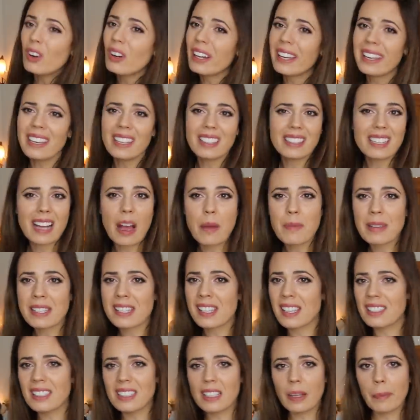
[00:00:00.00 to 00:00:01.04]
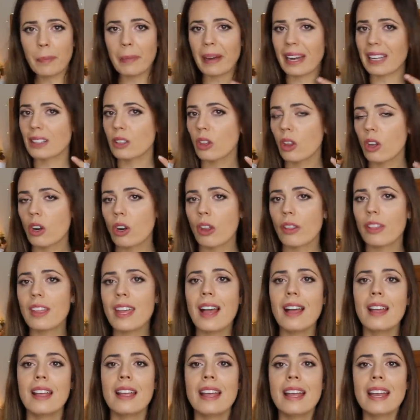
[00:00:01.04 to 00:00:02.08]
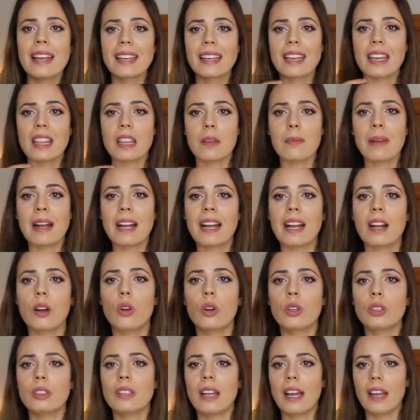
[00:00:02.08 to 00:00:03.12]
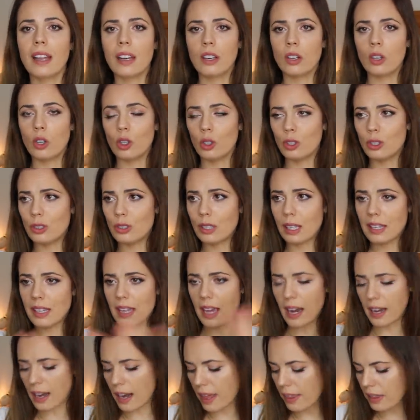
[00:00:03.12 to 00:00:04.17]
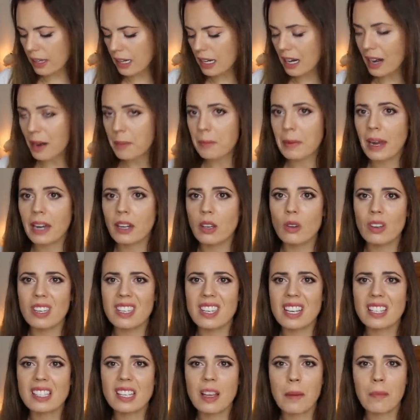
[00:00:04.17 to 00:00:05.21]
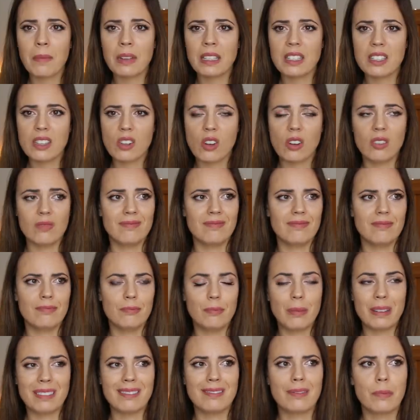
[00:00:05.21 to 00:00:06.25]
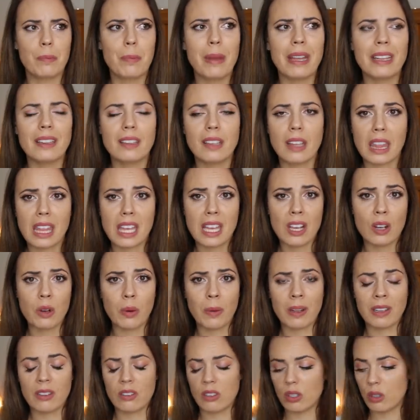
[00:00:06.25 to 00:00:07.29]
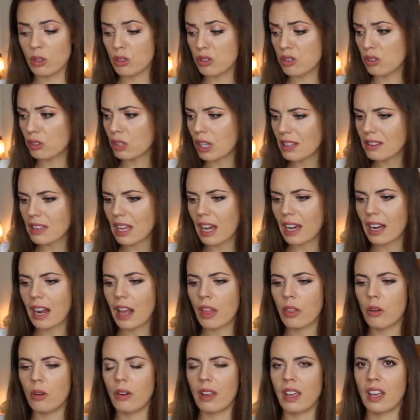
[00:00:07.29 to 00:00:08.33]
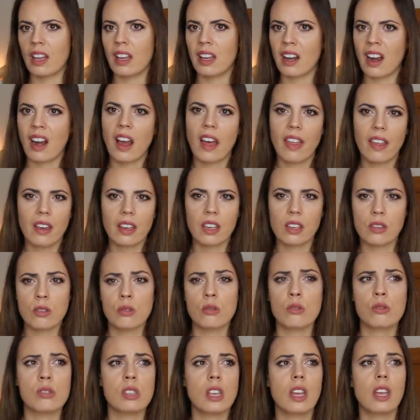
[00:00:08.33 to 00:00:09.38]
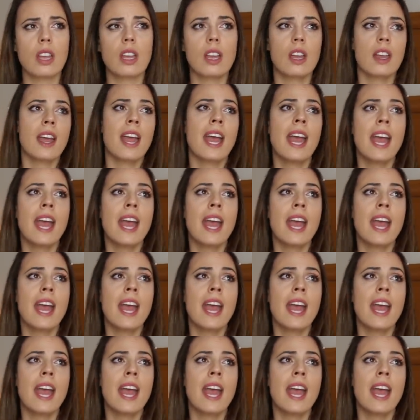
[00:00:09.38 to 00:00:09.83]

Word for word: cogí camisetitas para todos los días, que de manga corta no tenía nada en el armario y ya se han metido 25, 28, 30 grados en Granada, que yo no sé